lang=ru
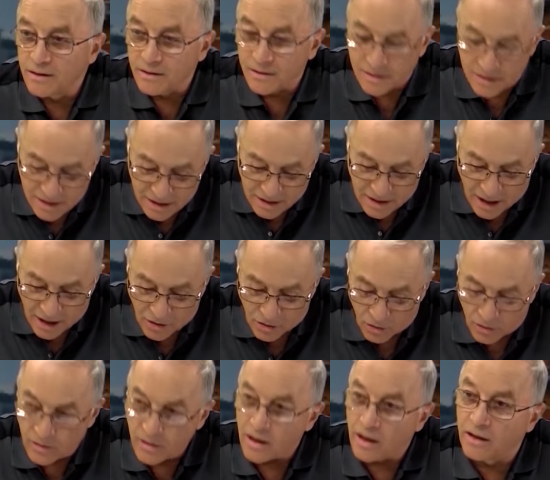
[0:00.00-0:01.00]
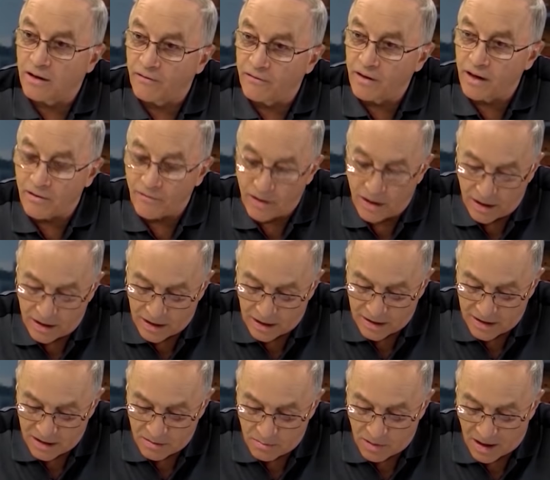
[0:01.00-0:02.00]
э, цитату? Это вы говорите о
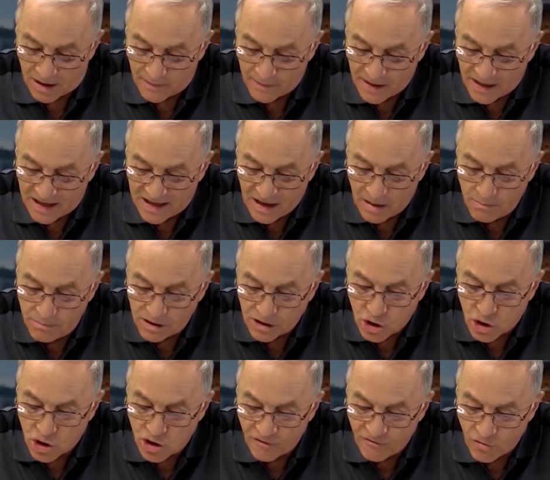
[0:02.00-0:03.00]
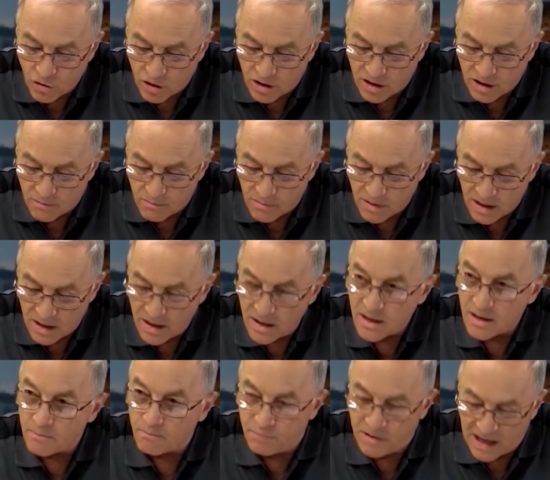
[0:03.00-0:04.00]
себе. «Я был животным,
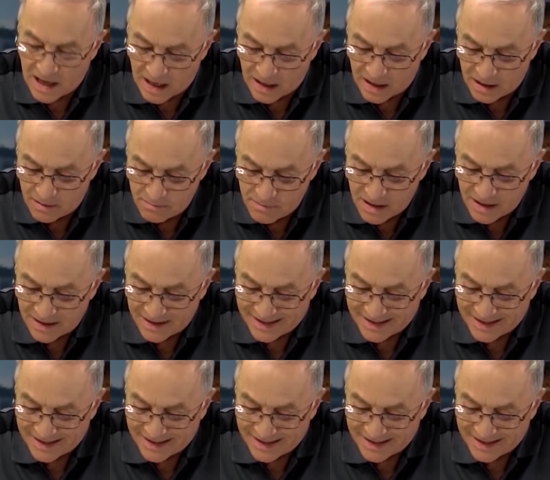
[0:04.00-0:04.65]
пьяным,